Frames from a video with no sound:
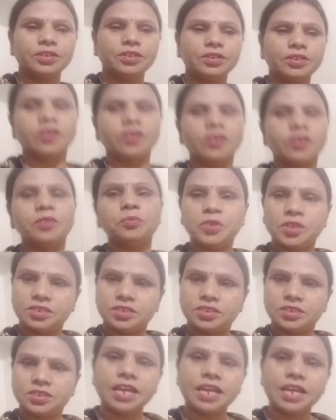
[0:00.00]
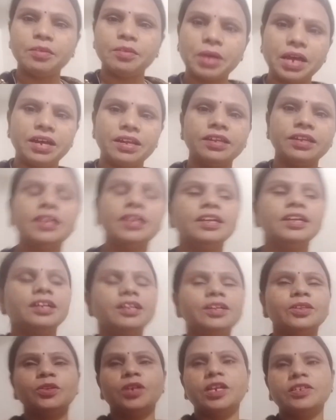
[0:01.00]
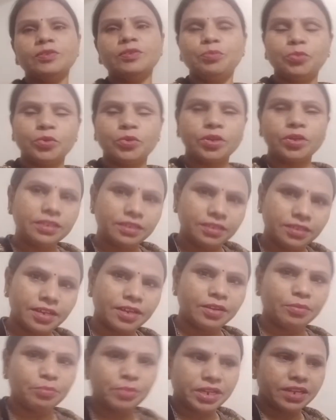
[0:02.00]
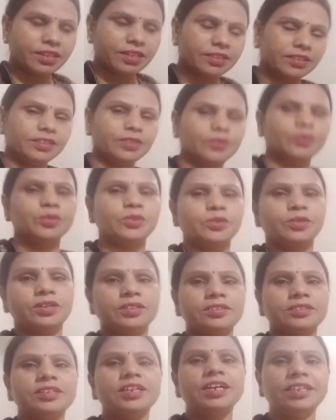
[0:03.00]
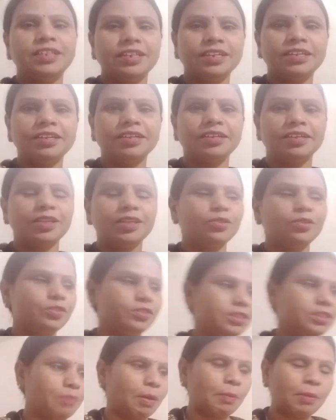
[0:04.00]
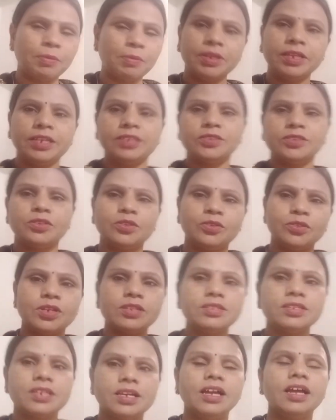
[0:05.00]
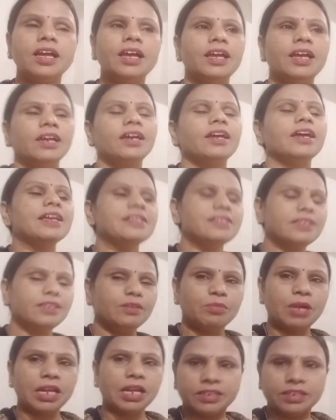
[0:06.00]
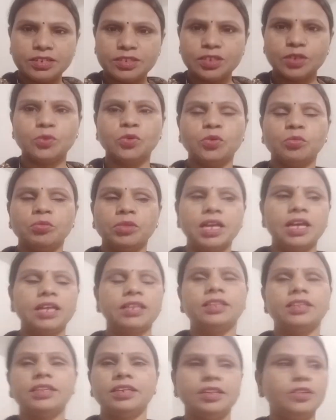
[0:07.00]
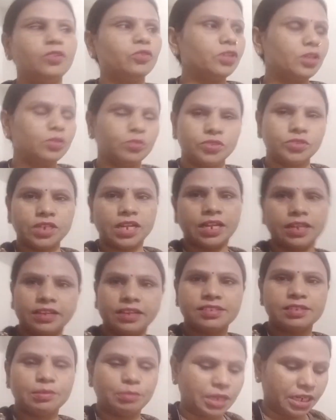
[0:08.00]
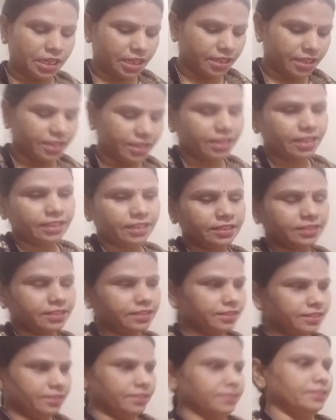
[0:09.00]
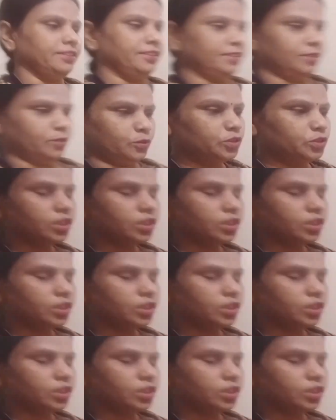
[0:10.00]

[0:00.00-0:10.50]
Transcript: गए हैं हम थोड़ा जा रहे हैं बाहर तो ऐसे पूरा दिन घर में रहते हैं तो थोड़ा सा ये लग रहा है तो इसके पापा बोले कि चलो थोड़ा सा ऐसे ही मार्केट से घूम के आते हैं इन लोगों के लिए कुछ खाने का सामान लेके आएंगे कुछ